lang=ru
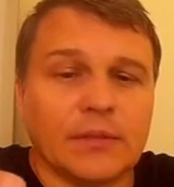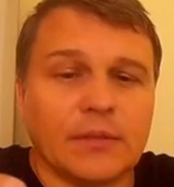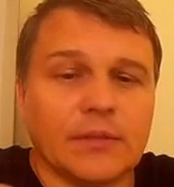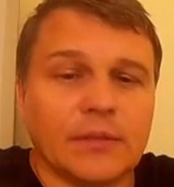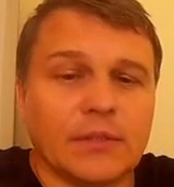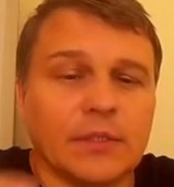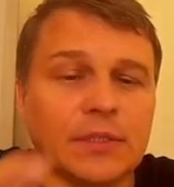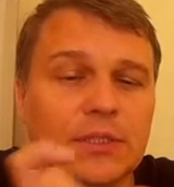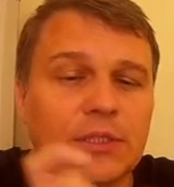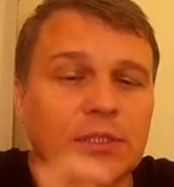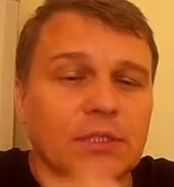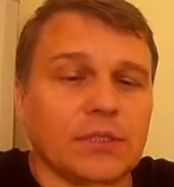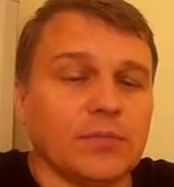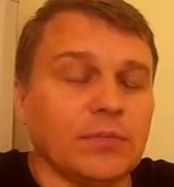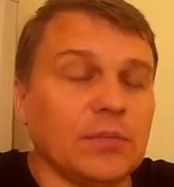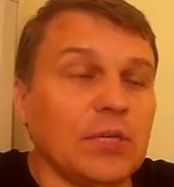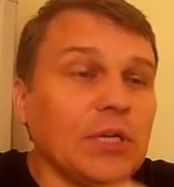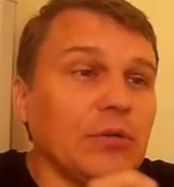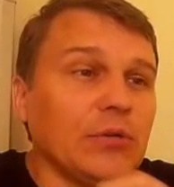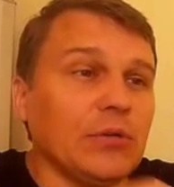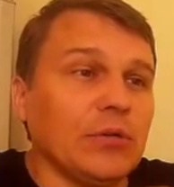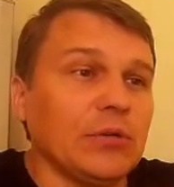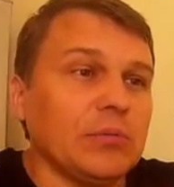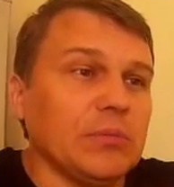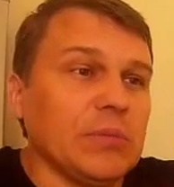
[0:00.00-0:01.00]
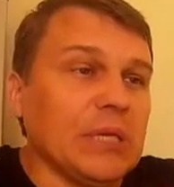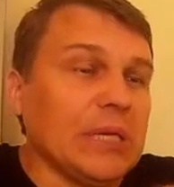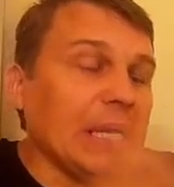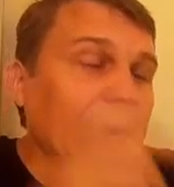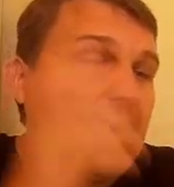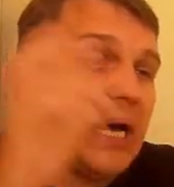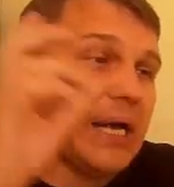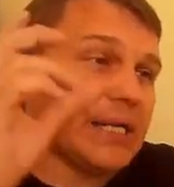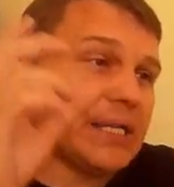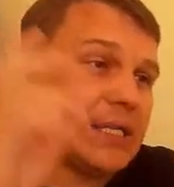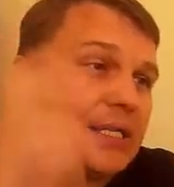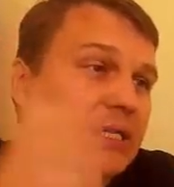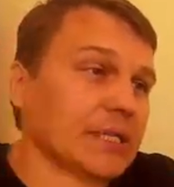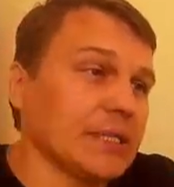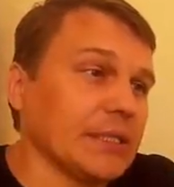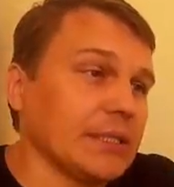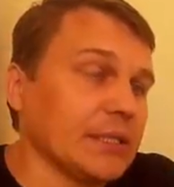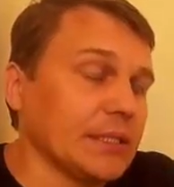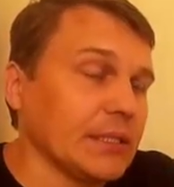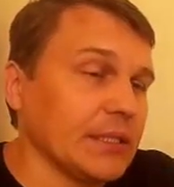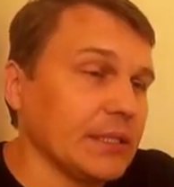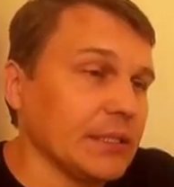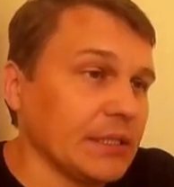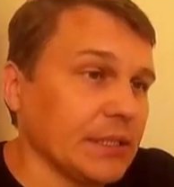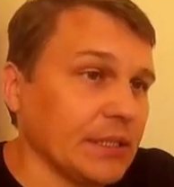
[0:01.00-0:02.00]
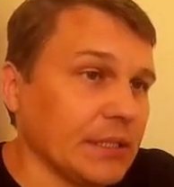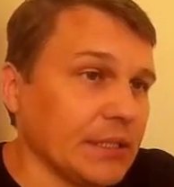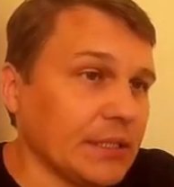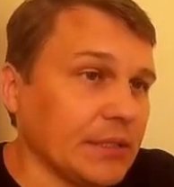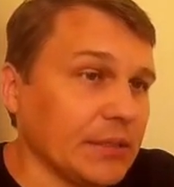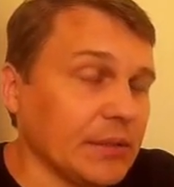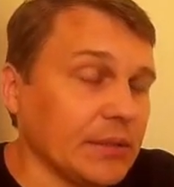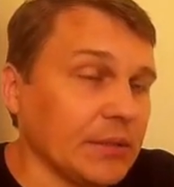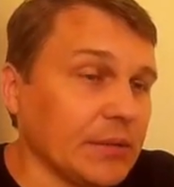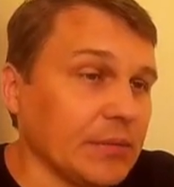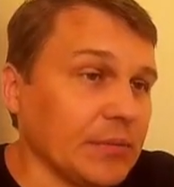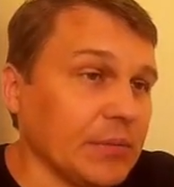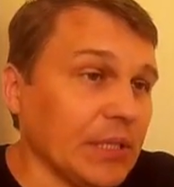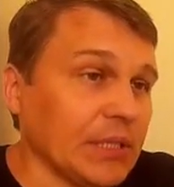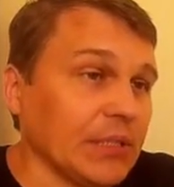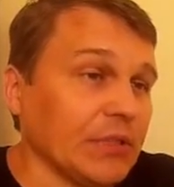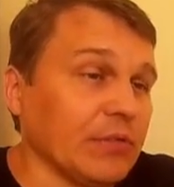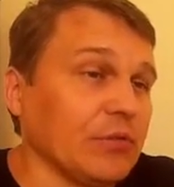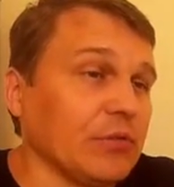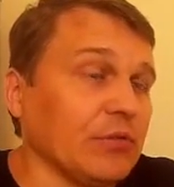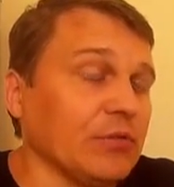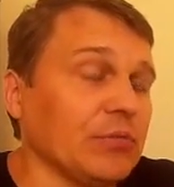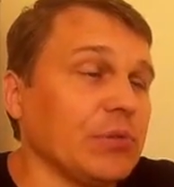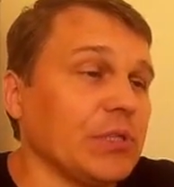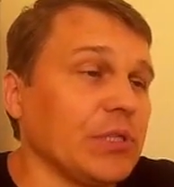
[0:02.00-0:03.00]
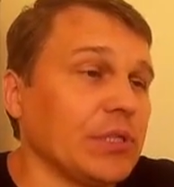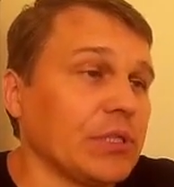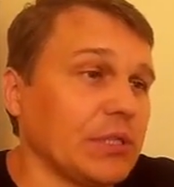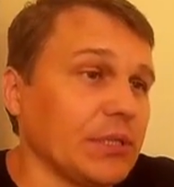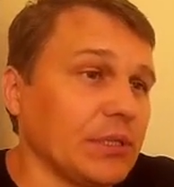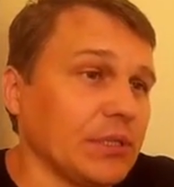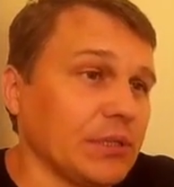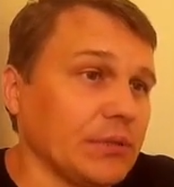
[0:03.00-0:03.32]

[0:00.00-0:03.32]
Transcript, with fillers: тысяч, миллион, миллиард э, этих э, метров кубических.